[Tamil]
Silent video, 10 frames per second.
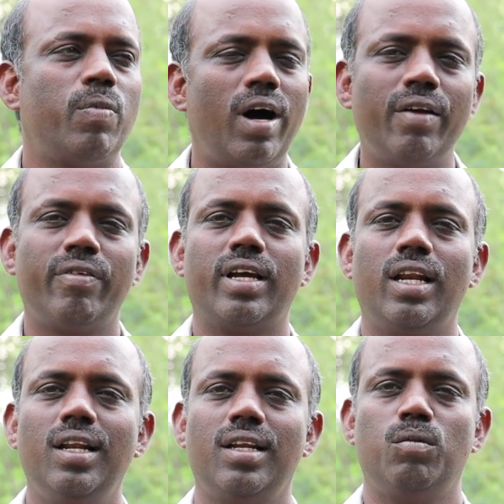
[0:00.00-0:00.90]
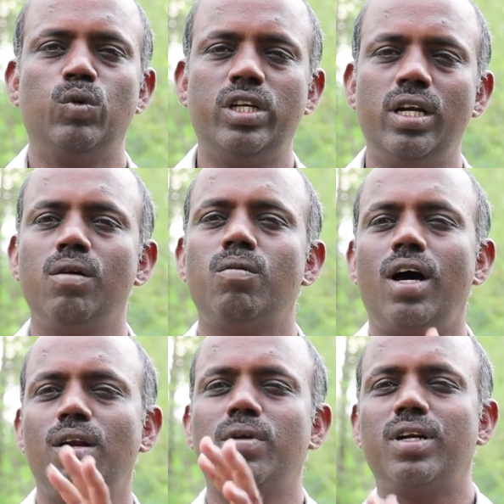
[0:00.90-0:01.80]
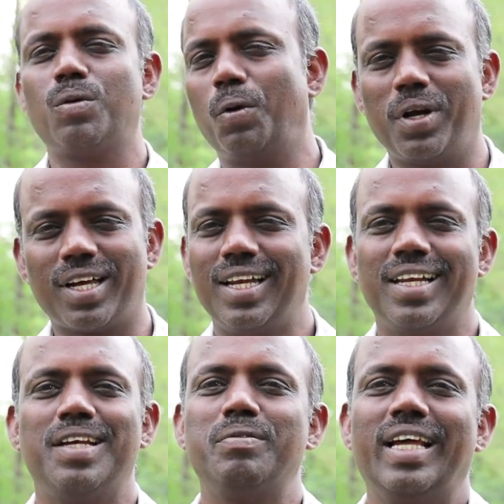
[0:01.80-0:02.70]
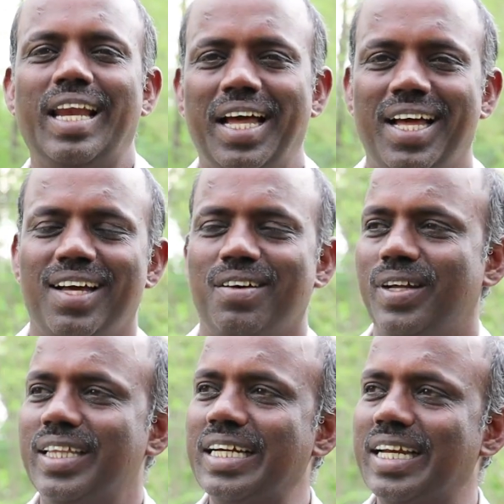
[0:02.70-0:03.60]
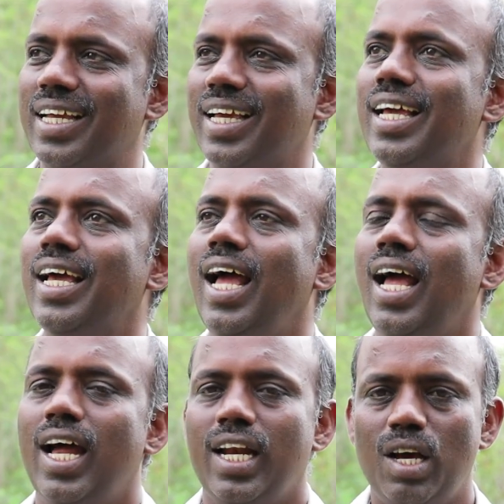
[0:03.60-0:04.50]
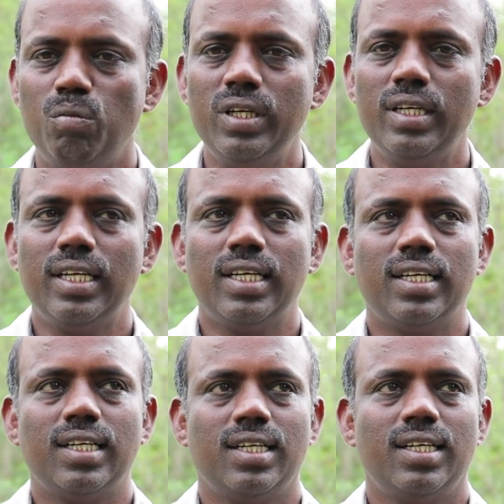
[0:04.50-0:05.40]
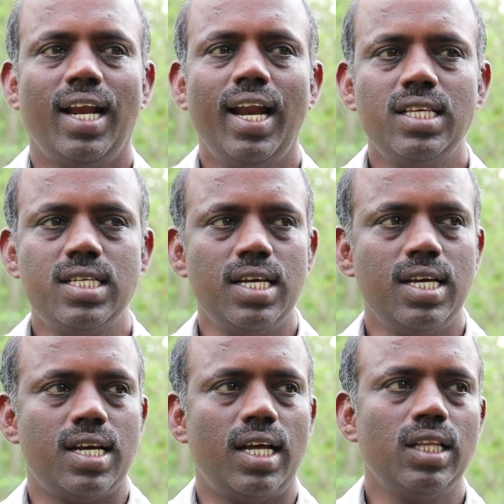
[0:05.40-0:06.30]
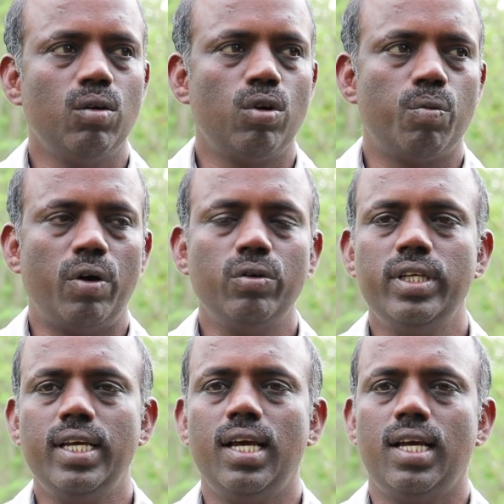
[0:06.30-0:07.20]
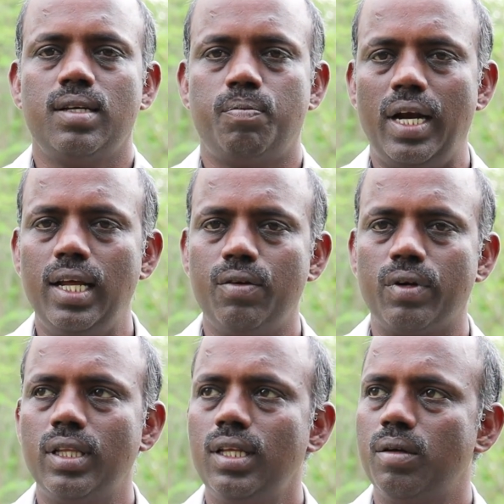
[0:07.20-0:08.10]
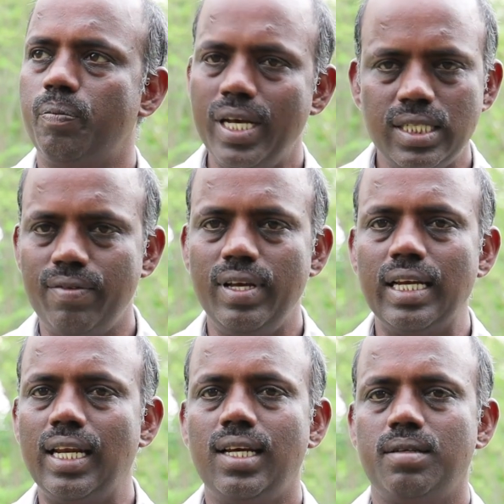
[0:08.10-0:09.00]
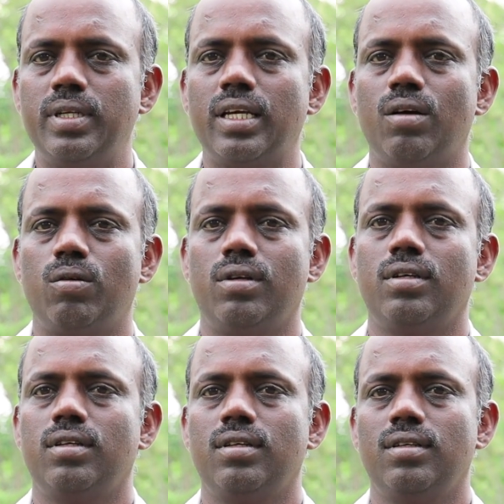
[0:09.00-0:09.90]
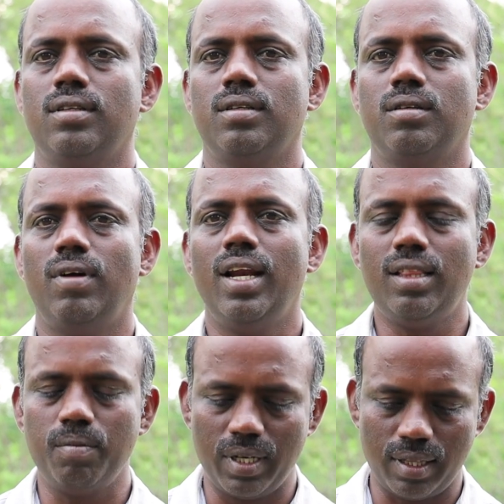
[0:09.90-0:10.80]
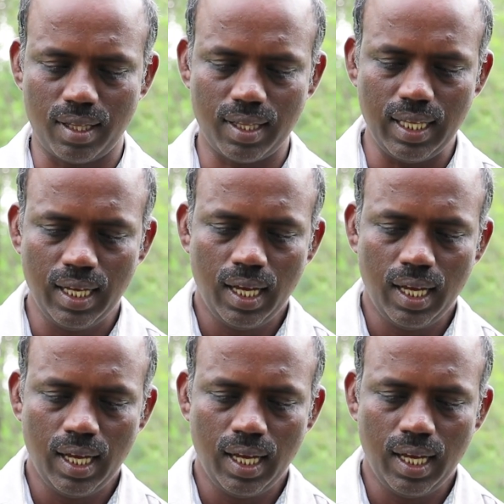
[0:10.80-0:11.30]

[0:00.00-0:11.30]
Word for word: பார்வைகள் முற்றிலும் மாறுபட்ட கோணங்கள் இப்படியெல்லாம் வந்துக்கிட்டு இருக்கு நம்ம நினச்ச அந்த ஒரு பகுதியை பலர் வந்து பேசவே இல்லை அப்படிங்கிற ஒரு வருத்தம் இருந்தது